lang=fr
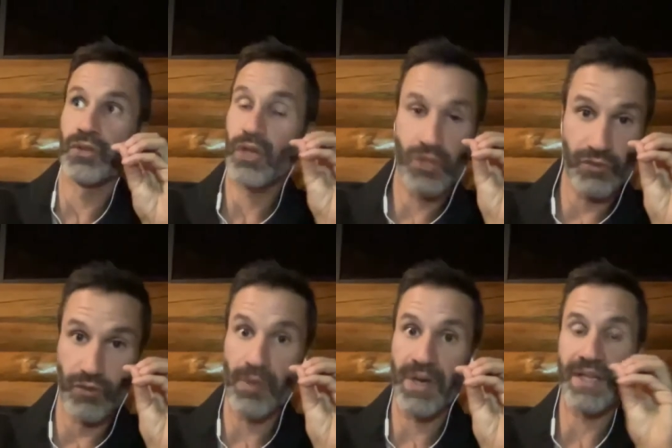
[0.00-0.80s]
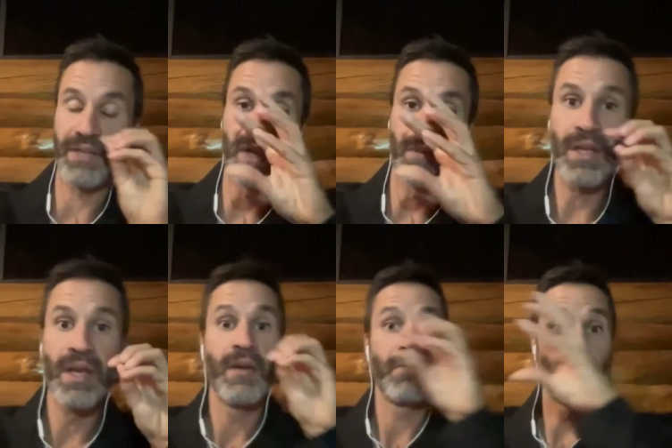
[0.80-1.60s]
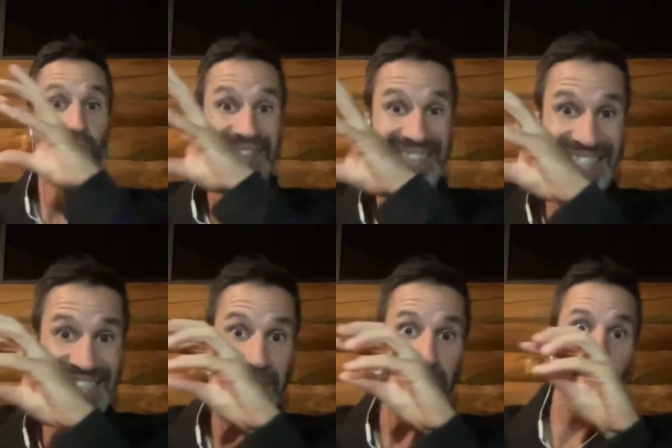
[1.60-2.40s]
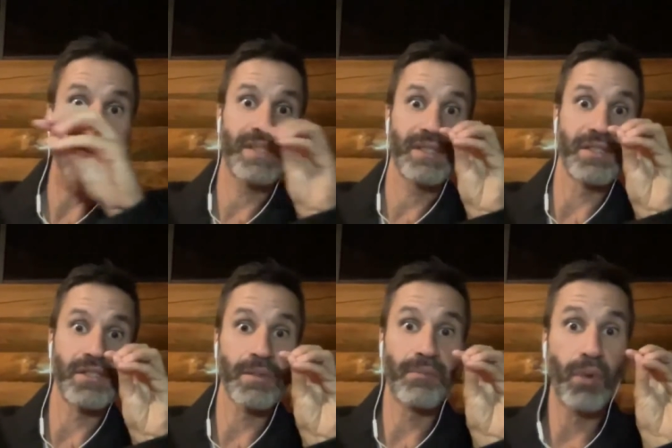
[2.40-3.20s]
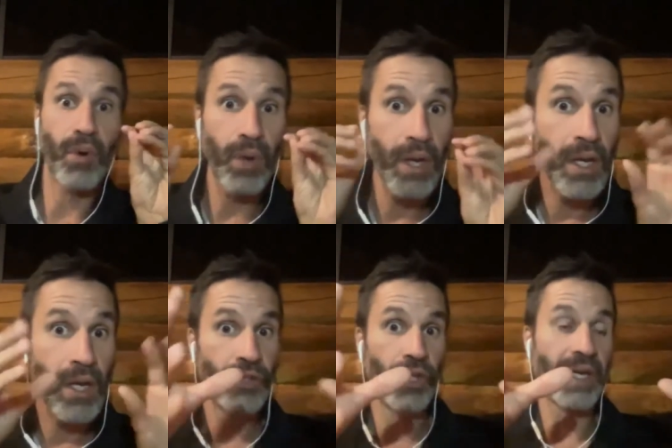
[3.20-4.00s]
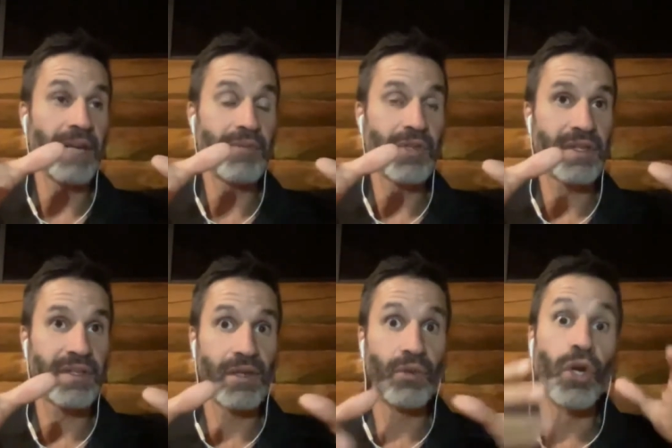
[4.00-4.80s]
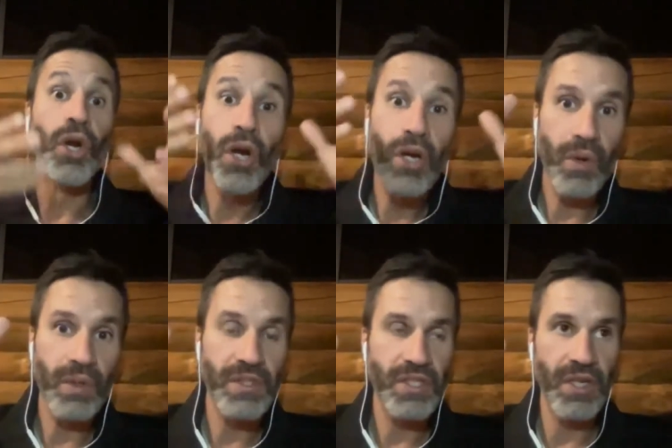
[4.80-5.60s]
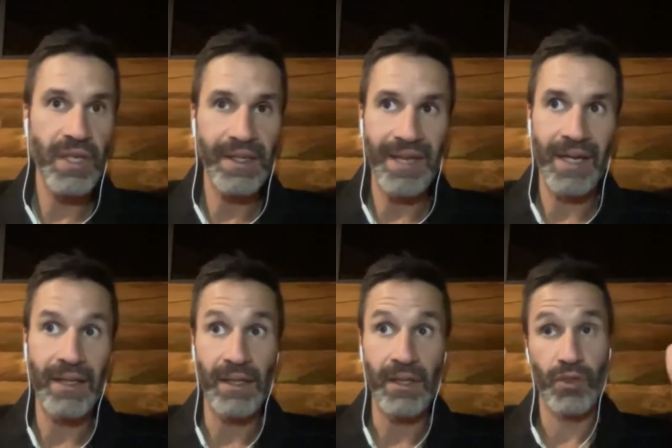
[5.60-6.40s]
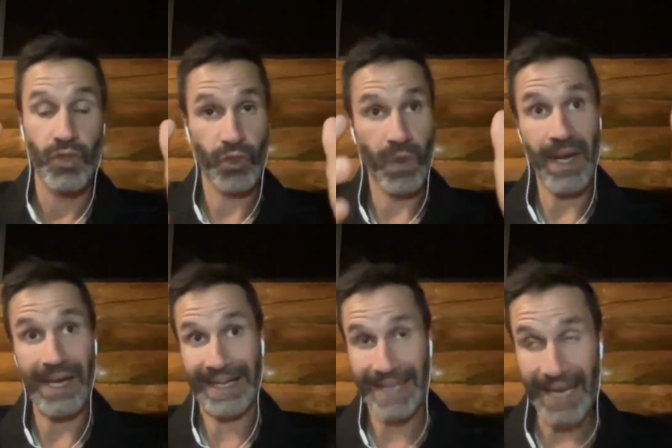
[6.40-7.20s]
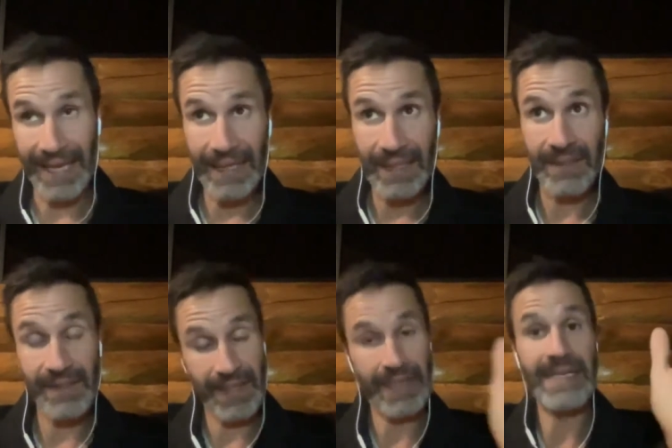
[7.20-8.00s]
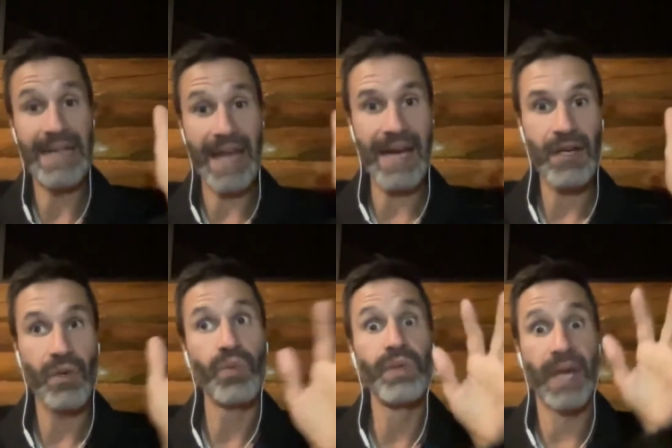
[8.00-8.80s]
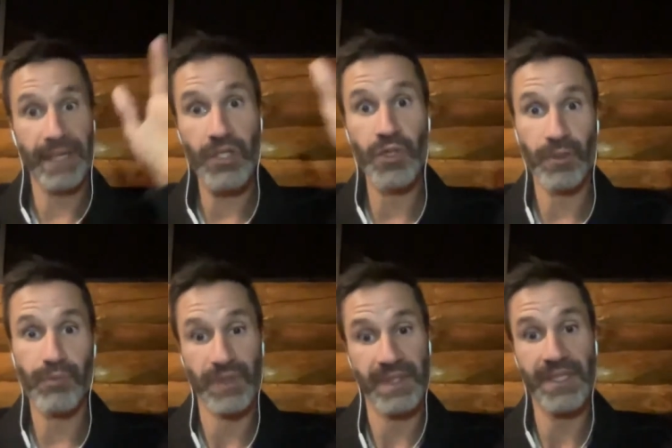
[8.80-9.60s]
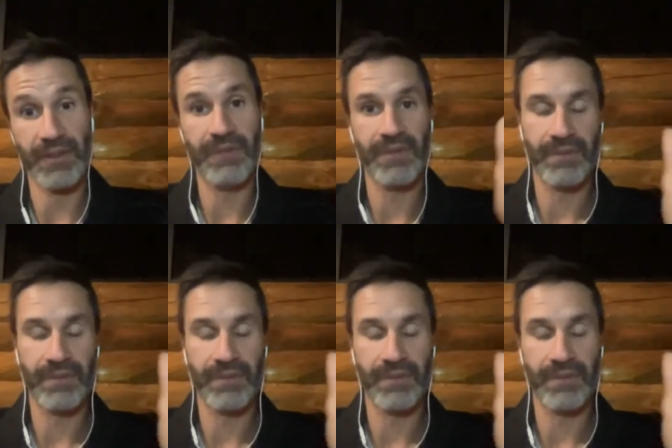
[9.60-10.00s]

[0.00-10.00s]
truc que tu veux pas dans ta vie, n'importe, puis te déshypnotiser de ça pour te réhypnotiser ou te reconditionner dans soit rien, ce qui est l'idéal, ou dans quelque chose de positif.